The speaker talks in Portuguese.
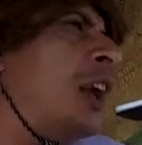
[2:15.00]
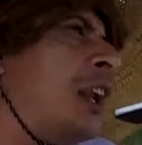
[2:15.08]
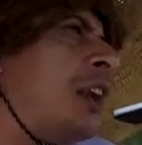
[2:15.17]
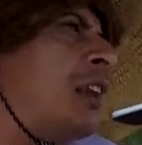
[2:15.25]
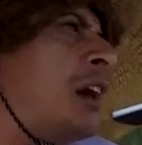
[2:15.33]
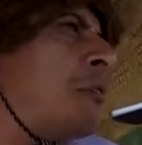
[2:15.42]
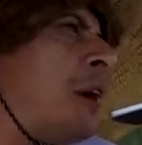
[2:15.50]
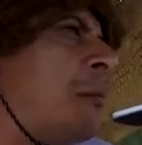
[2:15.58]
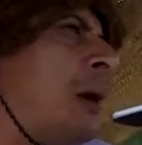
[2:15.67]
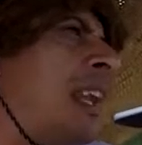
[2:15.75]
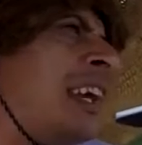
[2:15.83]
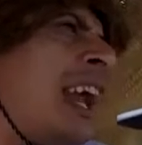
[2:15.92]
dinheirinho da
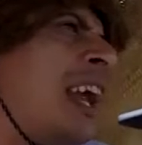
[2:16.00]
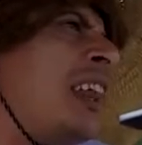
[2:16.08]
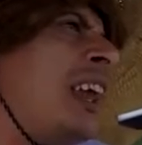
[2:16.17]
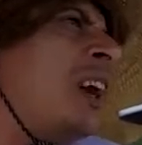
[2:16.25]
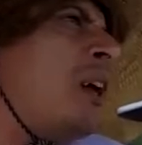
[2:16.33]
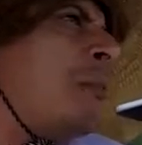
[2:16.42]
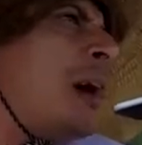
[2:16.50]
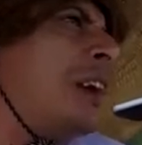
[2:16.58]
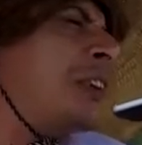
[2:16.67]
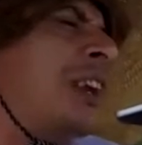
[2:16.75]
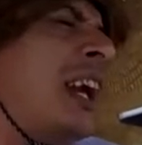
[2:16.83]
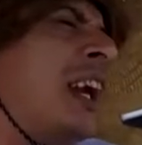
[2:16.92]
família, ninguém ligou
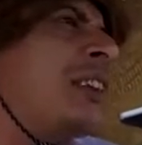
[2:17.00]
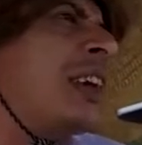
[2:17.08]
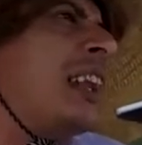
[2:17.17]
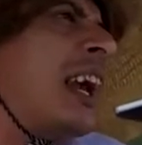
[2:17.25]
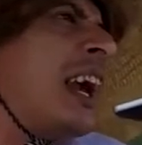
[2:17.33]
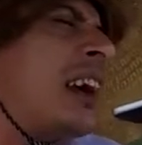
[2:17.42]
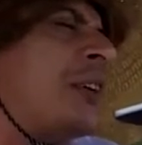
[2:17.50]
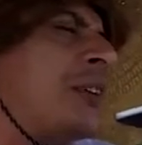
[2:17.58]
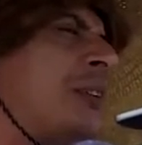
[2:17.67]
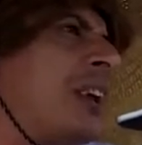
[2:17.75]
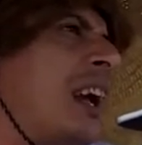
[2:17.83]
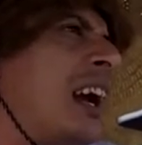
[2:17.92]
pra gente, né,
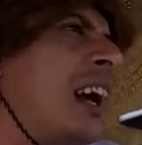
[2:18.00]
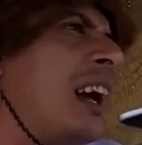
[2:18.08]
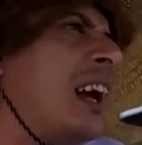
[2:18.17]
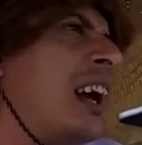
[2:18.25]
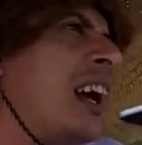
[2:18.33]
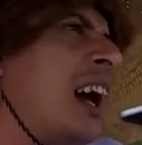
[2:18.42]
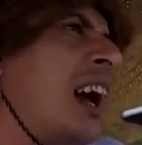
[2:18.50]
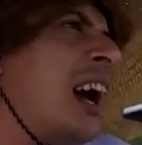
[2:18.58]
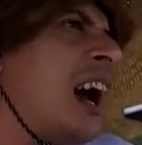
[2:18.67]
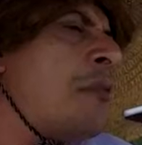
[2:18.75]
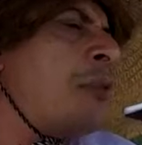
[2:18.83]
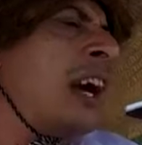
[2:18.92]
cozinha?
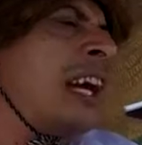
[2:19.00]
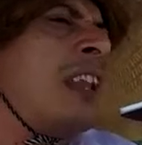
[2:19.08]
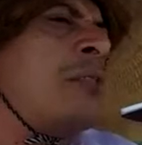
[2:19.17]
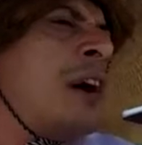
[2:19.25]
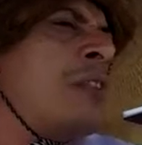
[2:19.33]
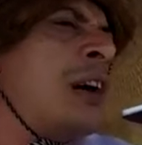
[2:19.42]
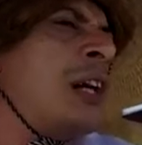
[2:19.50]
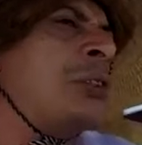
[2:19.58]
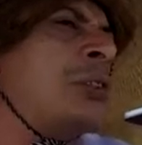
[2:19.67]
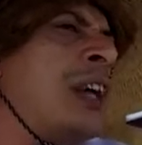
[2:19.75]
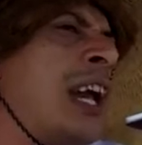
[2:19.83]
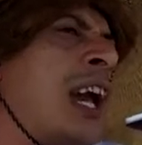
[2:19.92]
Aí fica aquele
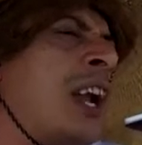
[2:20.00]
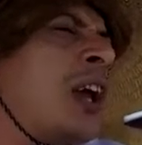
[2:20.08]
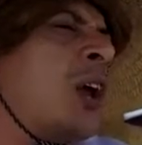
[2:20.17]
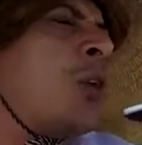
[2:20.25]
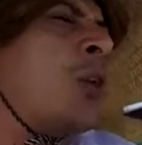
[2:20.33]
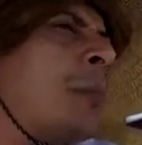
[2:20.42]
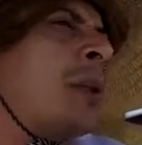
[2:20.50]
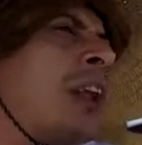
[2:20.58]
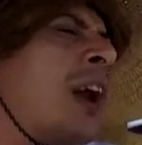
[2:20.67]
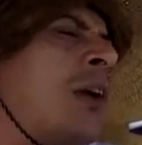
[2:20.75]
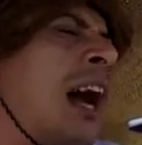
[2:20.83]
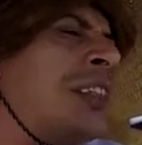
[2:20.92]
vanvanzeiro em grupo
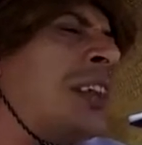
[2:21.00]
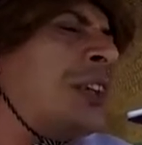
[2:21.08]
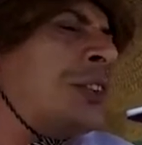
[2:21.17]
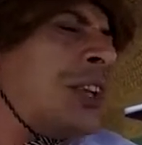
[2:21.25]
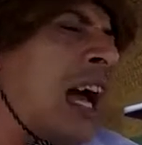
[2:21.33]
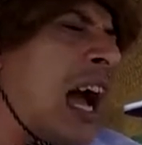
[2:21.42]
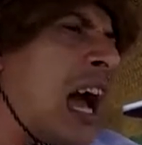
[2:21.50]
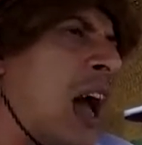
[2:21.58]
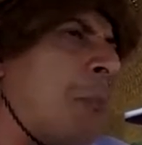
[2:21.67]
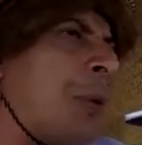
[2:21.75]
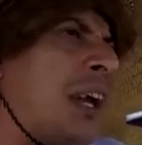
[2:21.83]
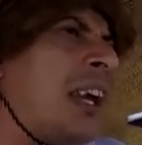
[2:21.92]
de
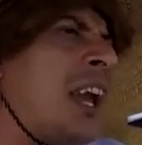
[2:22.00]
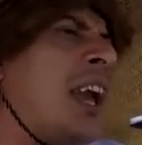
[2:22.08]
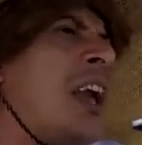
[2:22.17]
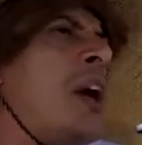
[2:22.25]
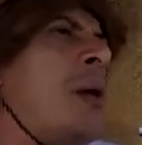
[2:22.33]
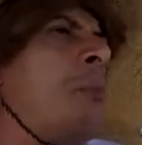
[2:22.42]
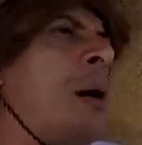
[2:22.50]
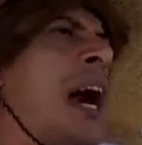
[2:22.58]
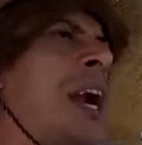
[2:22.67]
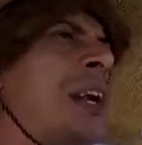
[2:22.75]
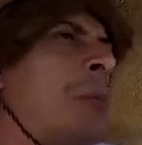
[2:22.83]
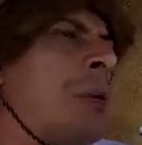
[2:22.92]
WhatsApp, que
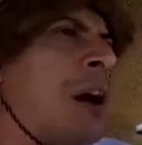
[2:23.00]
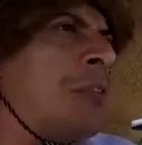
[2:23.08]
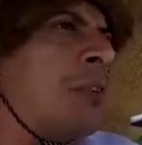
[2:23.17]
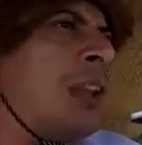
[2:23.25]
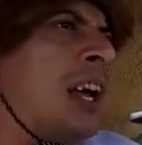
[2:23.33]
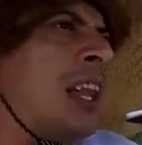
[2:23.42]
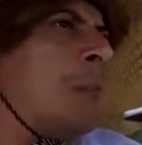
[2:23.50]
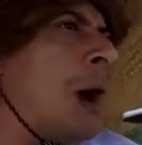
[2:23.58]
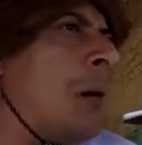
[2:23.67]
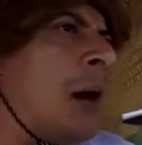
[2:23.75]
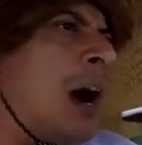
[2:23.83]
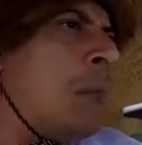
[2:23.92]
parte pra fulano,
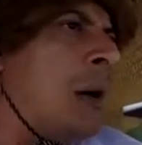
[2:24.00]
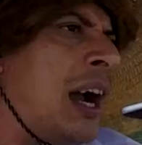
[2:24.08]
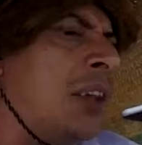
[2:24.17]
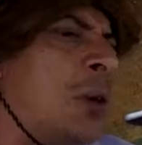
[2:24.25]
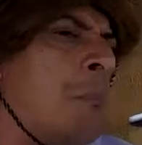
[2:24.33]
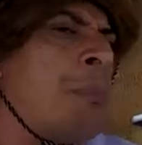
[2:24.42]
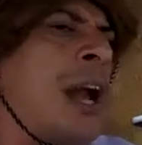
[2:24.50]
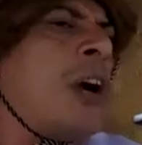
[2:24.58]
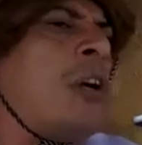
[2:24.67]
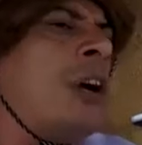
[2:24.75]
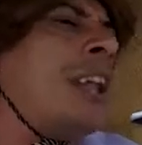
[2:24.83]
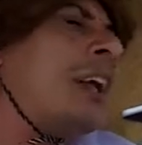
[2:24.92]
mas mamãe não
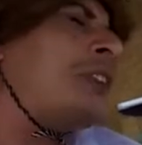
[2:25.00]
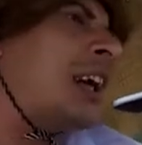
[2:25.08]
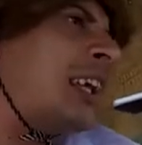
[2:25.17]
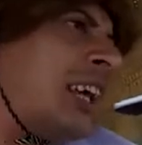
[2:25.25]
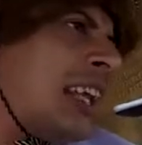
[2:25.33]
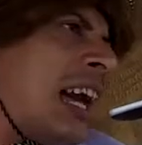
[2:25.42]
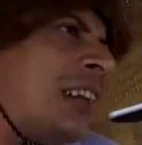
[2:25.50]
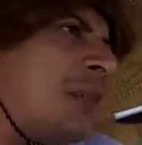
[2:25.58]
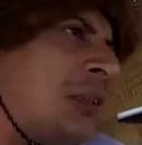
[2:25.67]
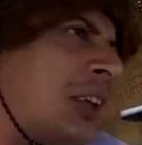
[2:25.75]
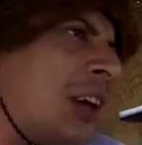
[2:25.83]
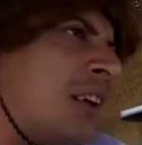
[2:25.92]
pegou na dica de nada,
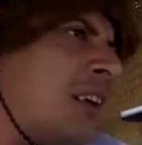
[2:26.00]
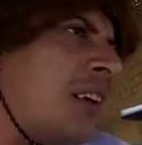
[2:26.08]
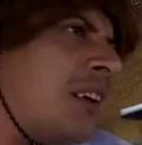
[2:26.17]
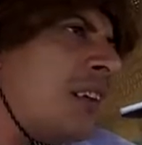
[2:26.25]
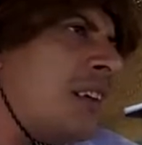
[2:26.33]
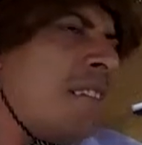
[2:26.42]
viu, nego?